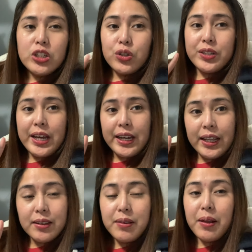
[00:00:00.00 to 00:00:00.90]
so
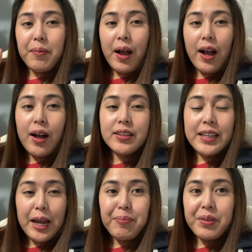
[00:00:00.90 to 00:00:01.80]
second uh,
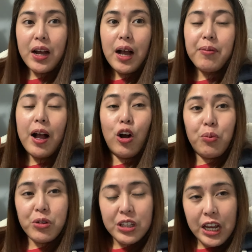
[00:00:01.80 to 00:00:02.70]
type ng
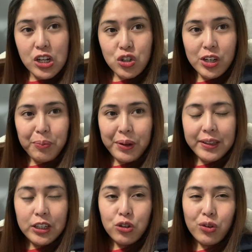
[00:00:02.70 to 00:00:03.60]
accommodation na
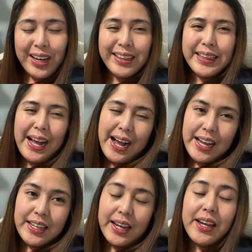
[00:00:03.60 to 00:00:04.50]
pwede nyong
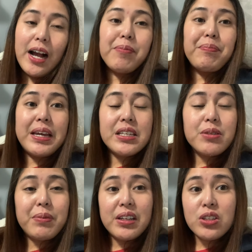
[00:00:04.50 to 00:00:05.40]
rentahan ay ang
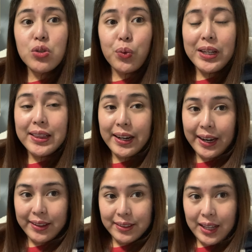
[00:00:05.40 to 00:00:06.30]
basement suite
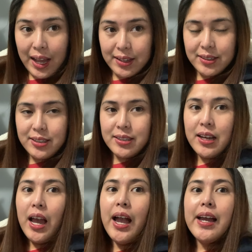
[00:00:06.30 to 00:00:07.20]
rentals.
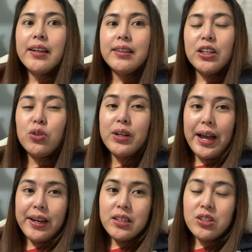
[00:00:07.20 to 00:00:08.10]
Dito
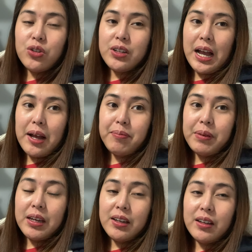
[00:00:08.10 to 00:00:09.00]
guys, yun nga,
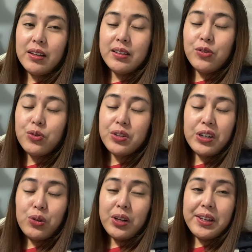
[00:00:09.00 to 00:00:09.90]
may, yun
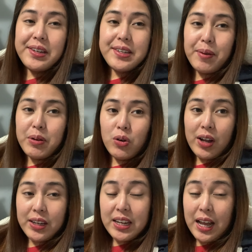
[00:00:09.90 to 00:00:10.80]
katulad na sabi ko
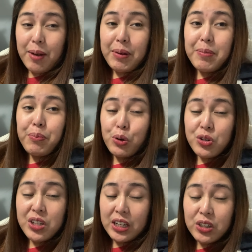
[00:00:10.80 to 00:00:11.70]
kanina, may
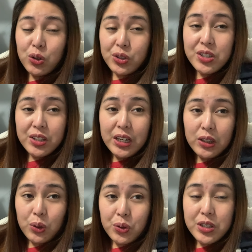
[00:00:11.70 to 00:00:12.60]
pros and cons
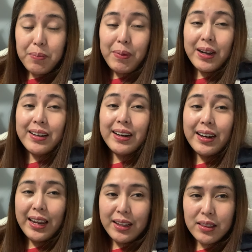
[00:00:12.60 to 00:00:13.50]
dito sa
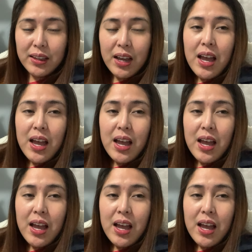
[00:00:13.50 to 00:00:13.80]
pagre-rent